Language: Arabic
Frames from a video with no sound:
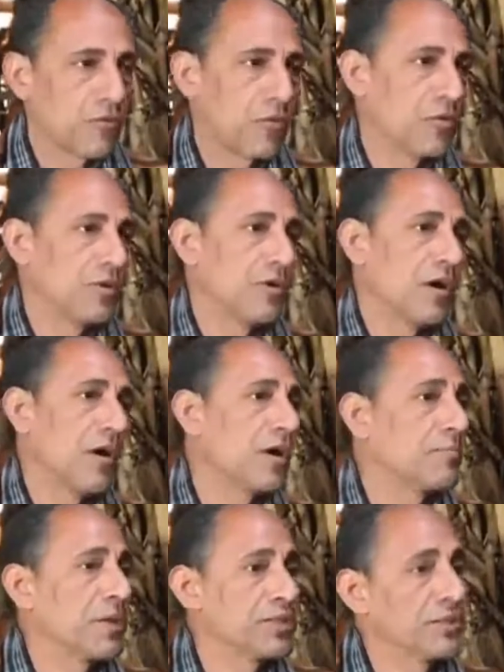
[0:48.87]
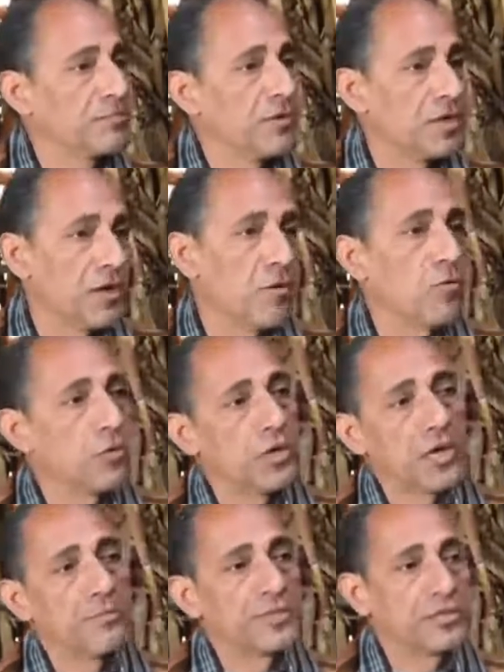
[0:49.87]
كل اربع سنين مره او كل
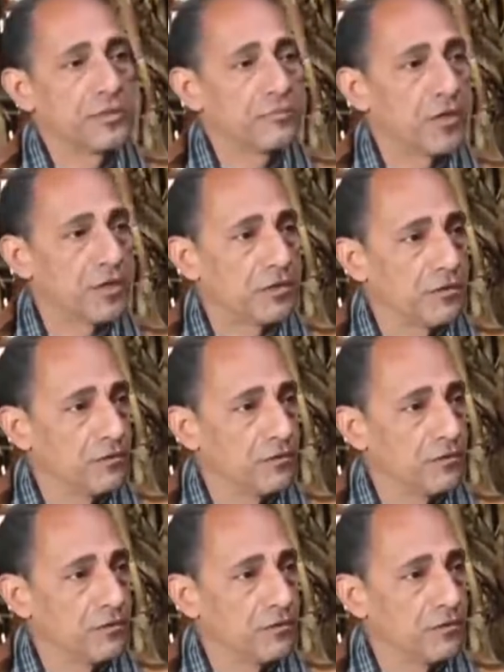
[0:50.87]
خمس سنين مره